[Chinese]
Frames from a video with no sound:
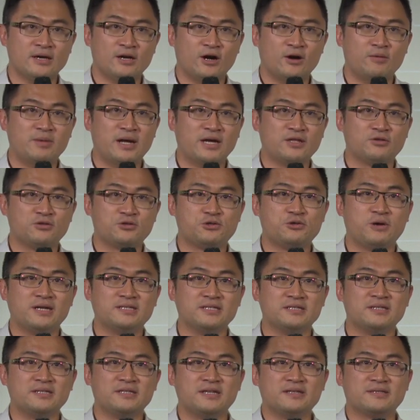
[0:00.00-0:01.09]
我们来读出埃及
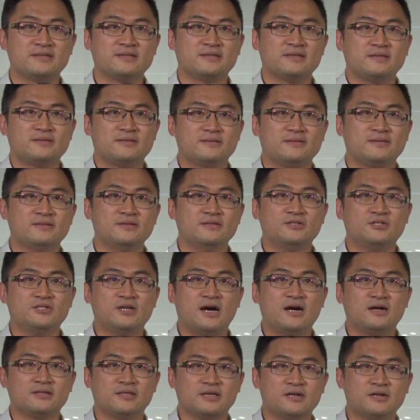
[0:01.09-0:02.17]
记第四四
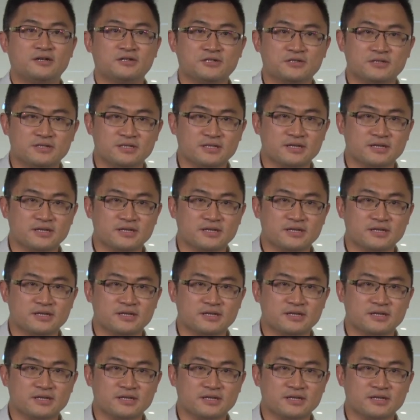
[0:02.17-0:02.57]
章第二十